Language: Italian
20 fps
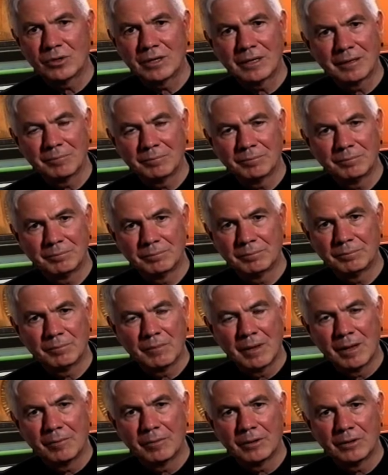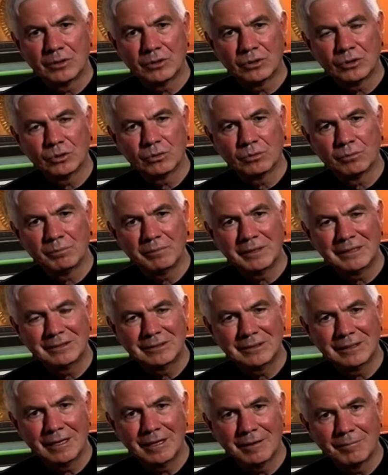Amore eh,
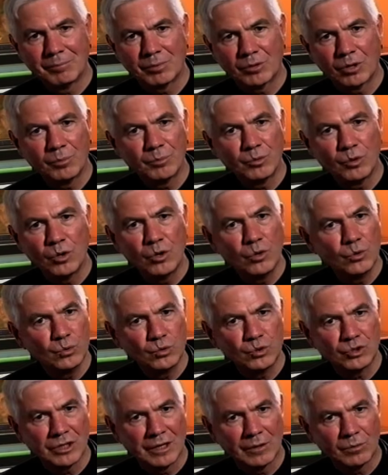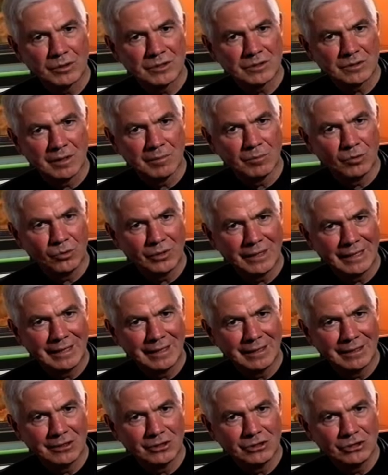mette proprio in luce questo
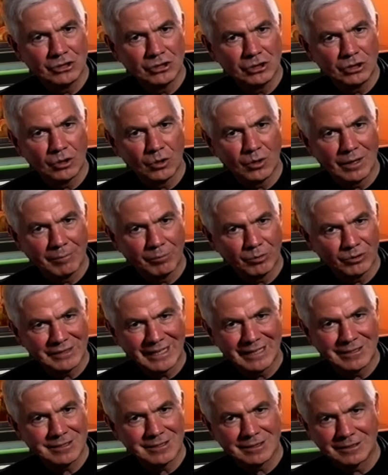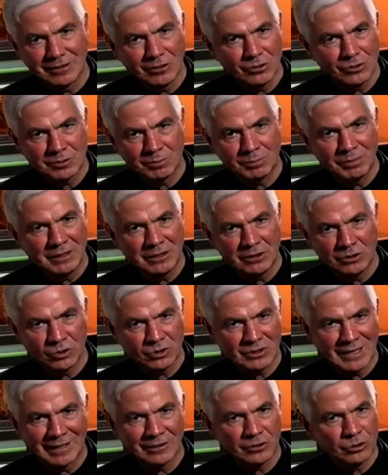amore di Dio, la potenza dello
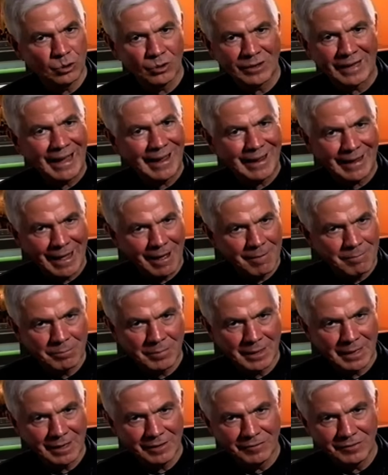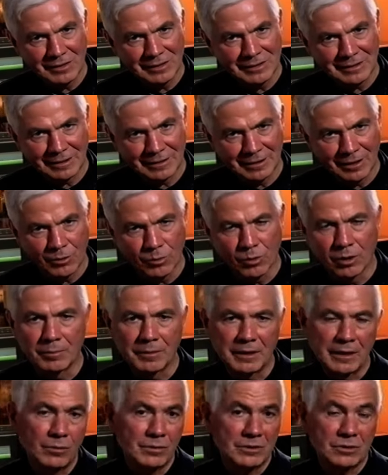Spirito Santo che cambia la vita degli
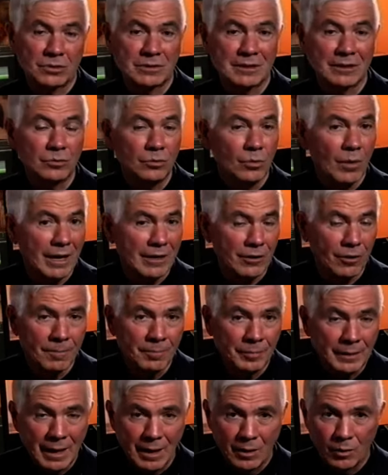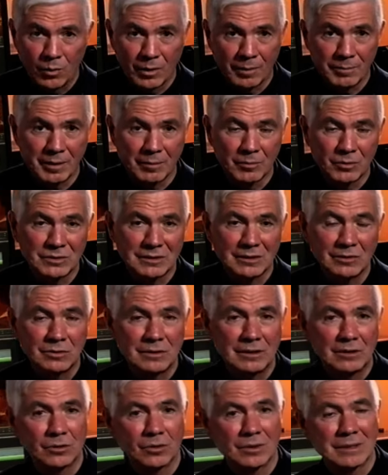uomini. Questo santuario, lo abbiamo
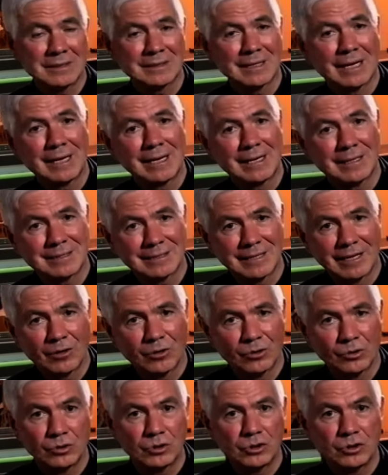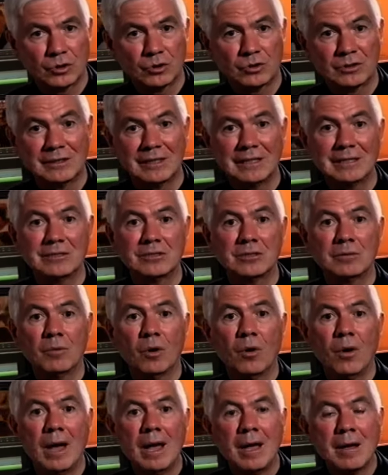sentito, risale al secolo
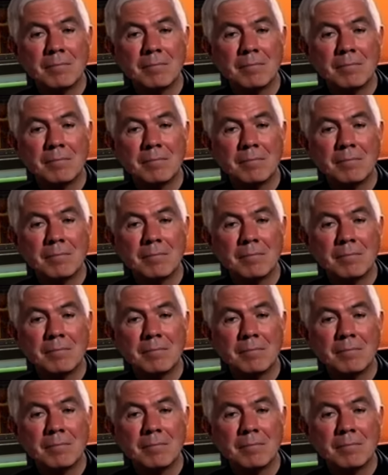XVIII,